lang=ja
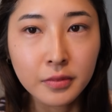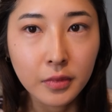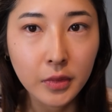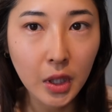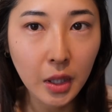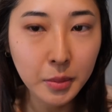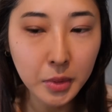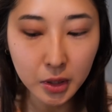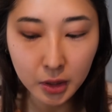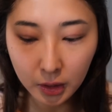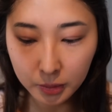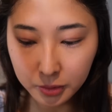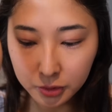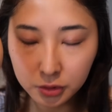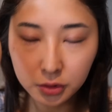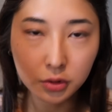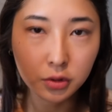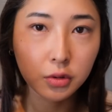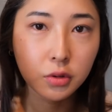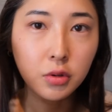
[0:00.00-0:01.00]
涙
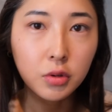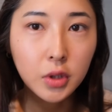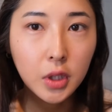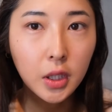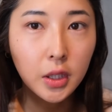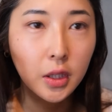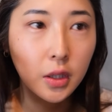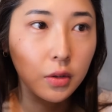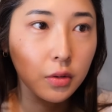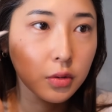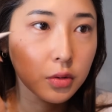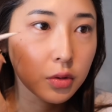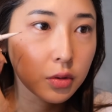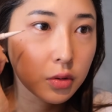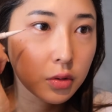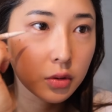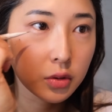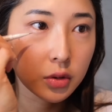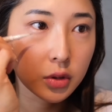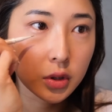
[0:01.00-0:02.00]
袋の影をちょっ
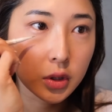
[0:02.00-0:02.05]
とず